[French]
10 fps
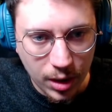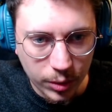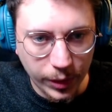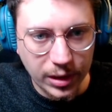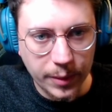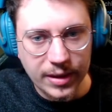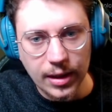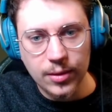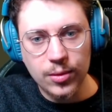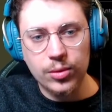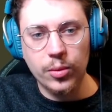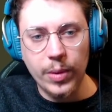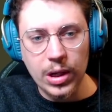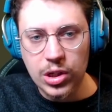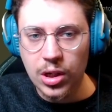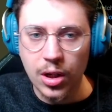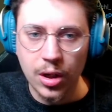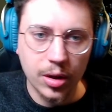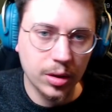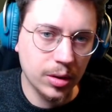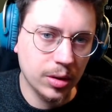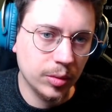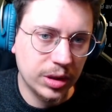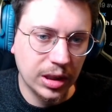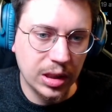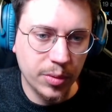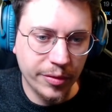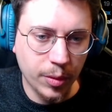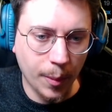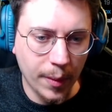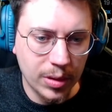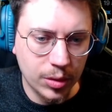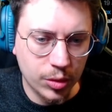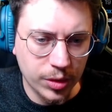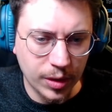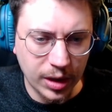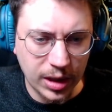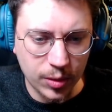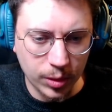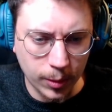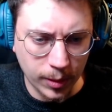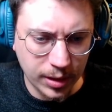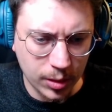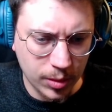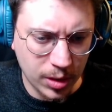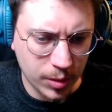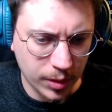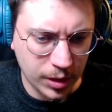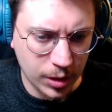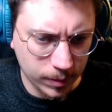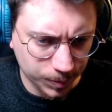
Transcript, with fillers: on a des MSI sur ce patch, euh, donc il y a des buffs pour pas mal de choses, il y en a qui, sont, qui ont été annulés, je crois déjà.